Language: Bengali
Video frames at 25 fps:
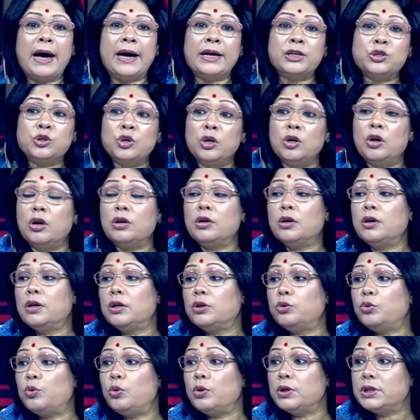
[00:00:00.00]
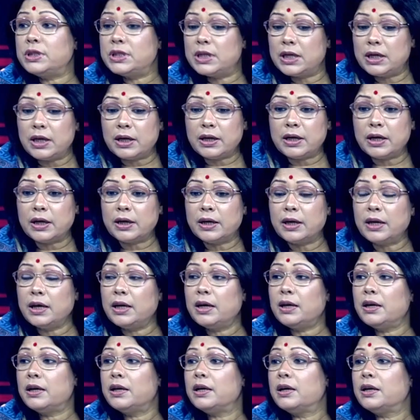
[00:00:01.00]
আসল ঘটনা তো ওই ছেলেটাকে
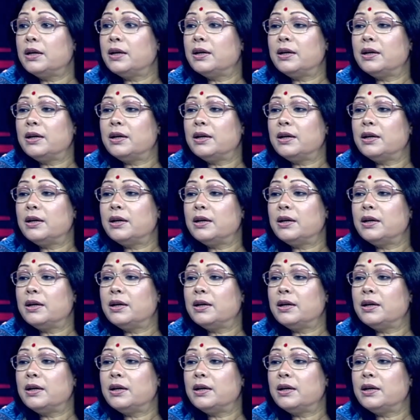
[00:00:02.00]
সে